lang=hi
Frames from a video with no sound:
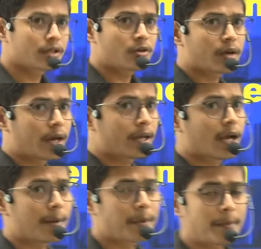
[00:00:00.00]
लोग हैं
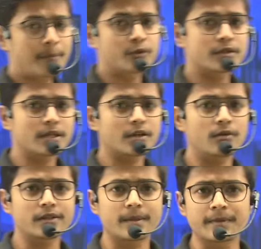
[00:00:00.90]
यहाँ पे मैं पूछना
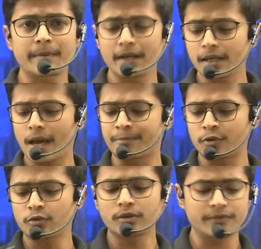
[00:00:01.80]
चाहूंगा सबसे पहले कि
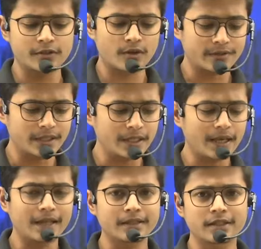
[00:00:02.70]
एब्सोलूट विस्कोसिटी
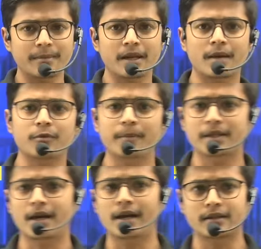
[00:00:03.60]
क्या थी जब मैंने आपको
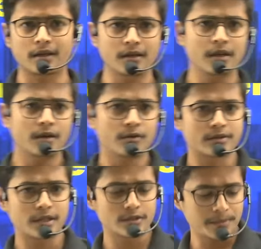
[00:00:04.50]
बताया था
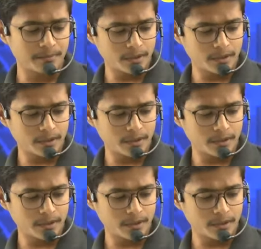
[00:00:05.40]
उसका जब